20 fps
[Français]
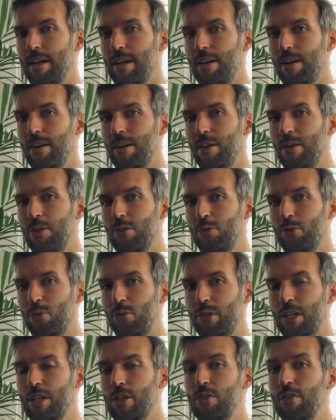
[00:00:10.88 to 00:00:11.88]
euh, sur
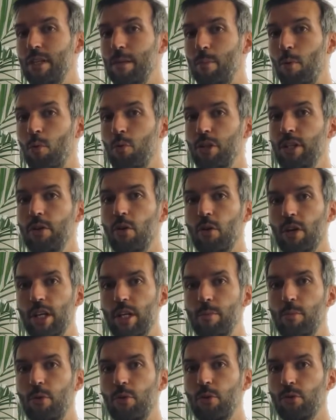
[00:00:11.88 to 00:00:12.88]
lequel je fais des projets
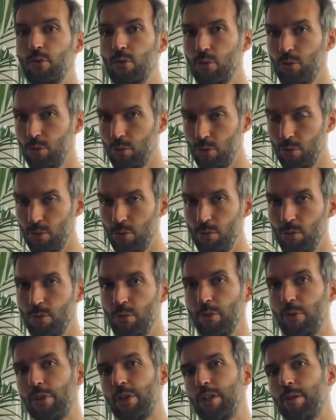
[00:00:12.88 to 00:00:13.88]
d'engagement sociaux,
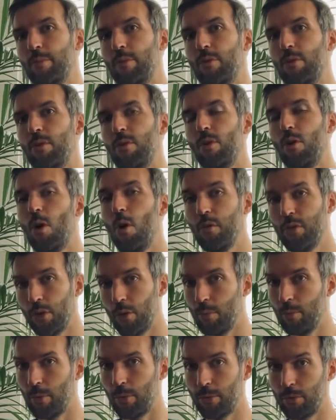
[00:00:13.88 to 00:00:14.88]
d'engagement
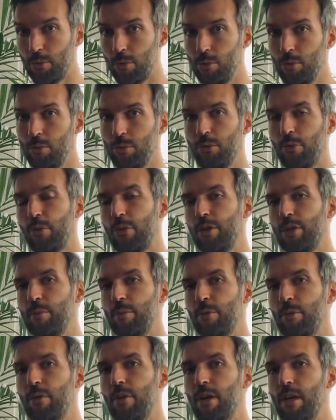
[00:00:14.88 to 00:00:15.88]
environnementaux,
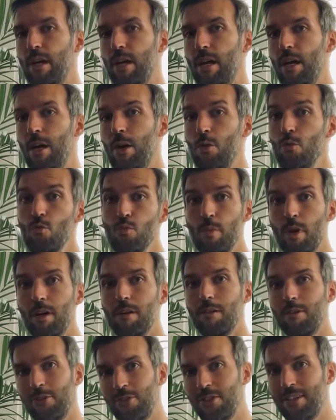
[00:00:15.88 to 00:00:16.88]
d'engagement humain
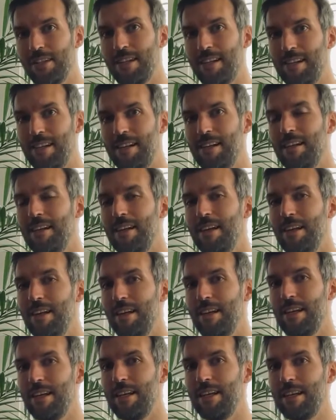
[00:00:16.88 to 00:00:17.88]
en général.
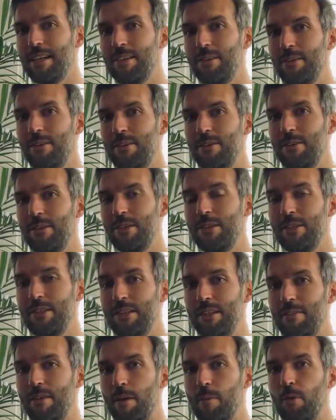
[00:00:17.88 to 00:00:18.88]
Et euh,
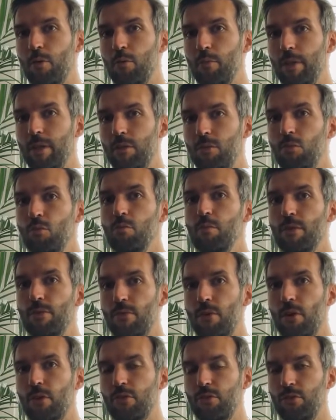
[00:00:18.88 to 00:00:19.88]
j'essaie vraiment de mettre toutes mes
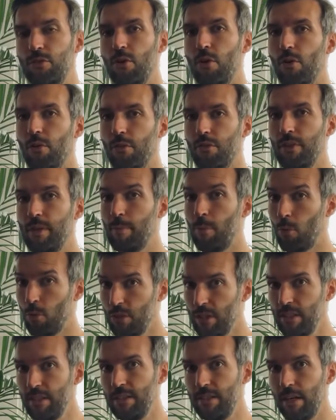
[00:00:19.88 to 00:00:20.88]
forces dans des
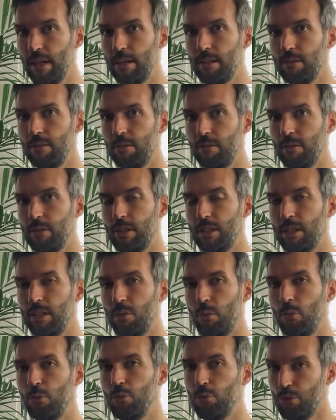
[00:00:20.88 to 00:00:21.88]
projets de design qui
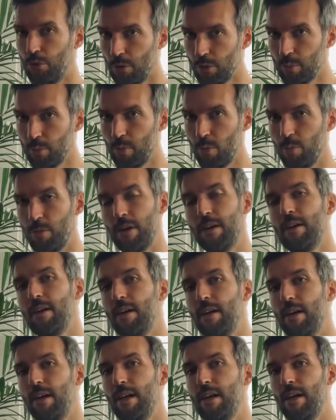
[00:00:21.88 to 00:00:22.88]
ont du sens pour moi.
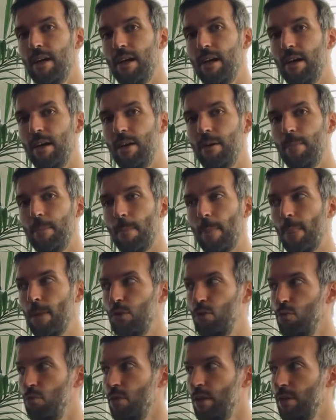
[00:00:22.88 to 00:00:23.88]

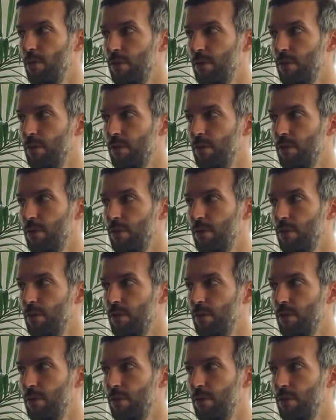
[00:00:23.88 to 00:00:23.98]
je voulais